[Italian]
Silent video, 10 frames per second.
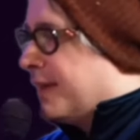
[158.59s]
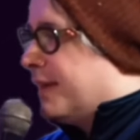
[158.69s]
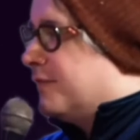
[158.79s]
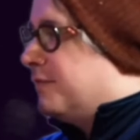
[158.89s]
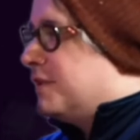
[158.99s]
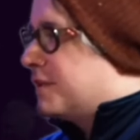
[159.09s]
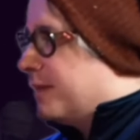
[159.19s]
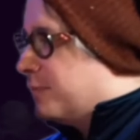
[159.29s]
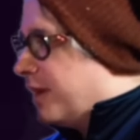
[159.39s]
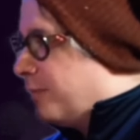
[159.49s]
Finisce la
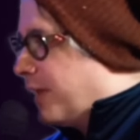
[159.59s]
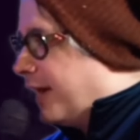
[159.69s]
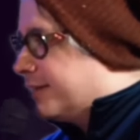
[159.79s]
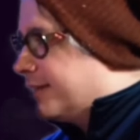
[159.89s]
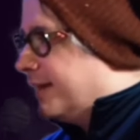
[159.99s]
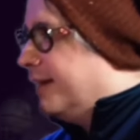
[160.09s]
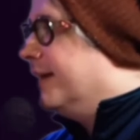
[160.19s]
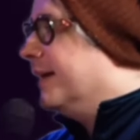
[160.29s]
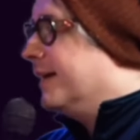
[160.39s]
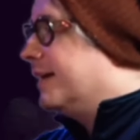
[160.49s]
prima
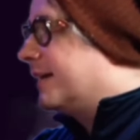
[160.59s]
parte